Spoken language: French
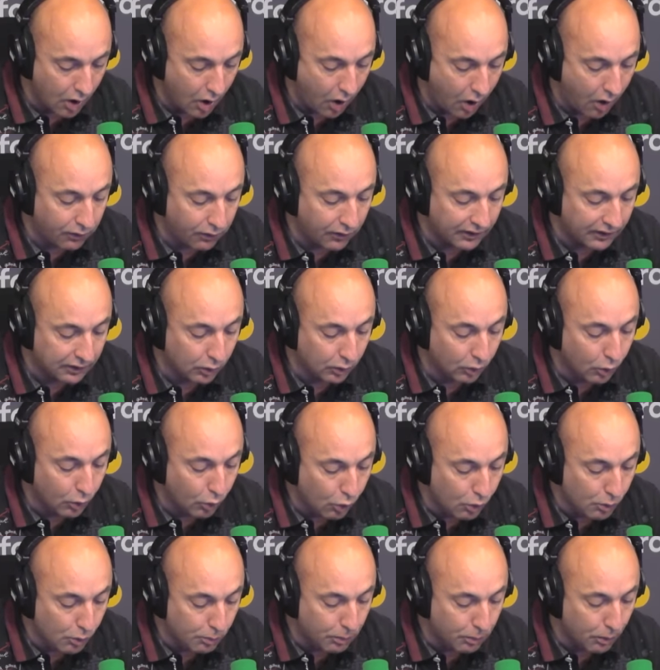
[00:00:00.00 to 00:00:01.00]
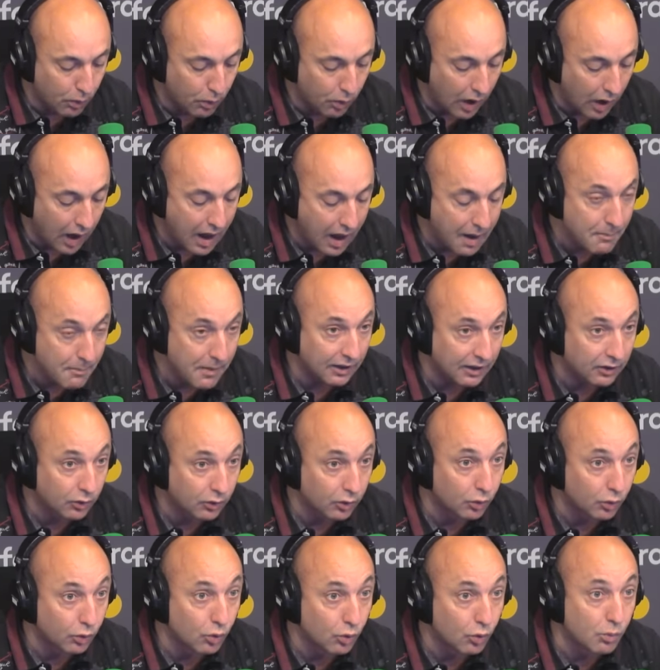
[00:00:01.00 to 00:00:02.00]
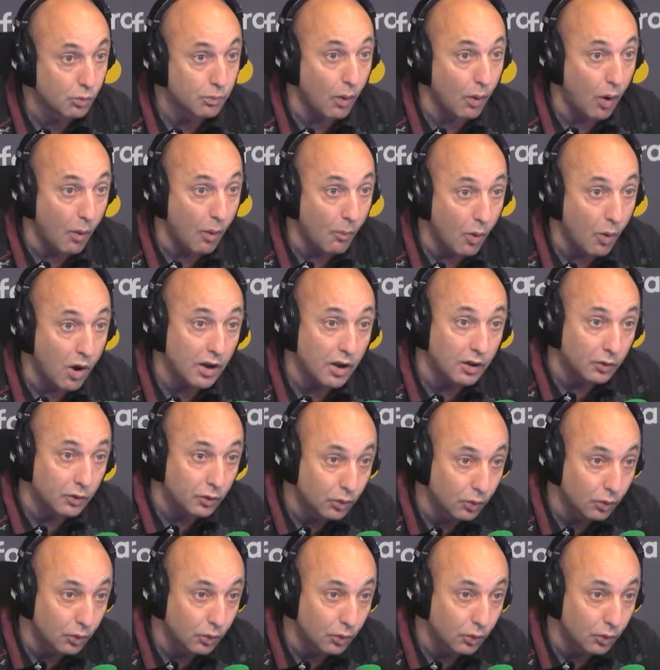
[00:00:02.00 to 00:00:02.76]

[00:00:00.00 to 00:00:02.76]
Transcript: en phase de groupe euh, un match de groupe en moins